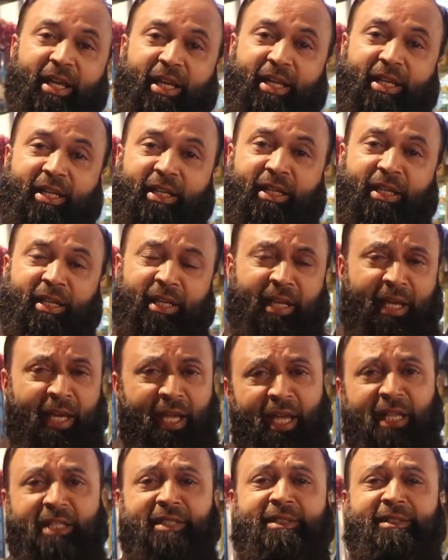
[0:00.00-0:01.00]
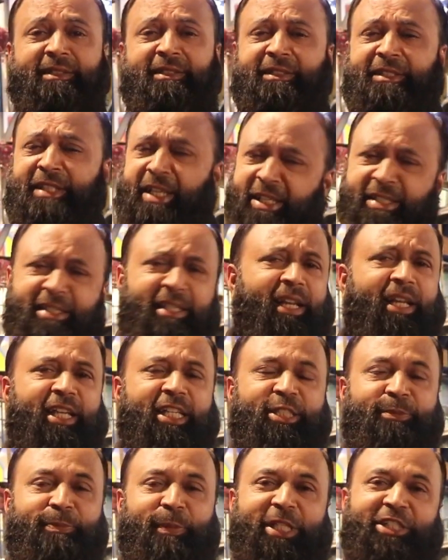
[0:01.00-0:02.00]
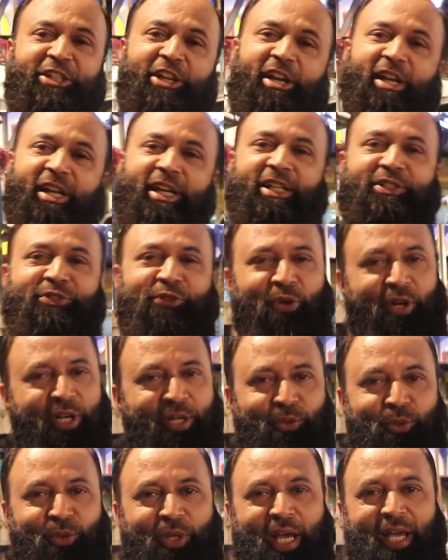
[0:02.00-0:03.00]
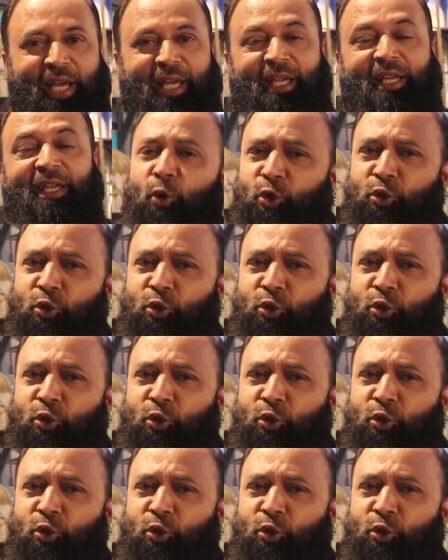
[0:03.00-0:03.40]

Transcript: एक नया सीजलर स्पेशल रेस्टोरेंट खुला है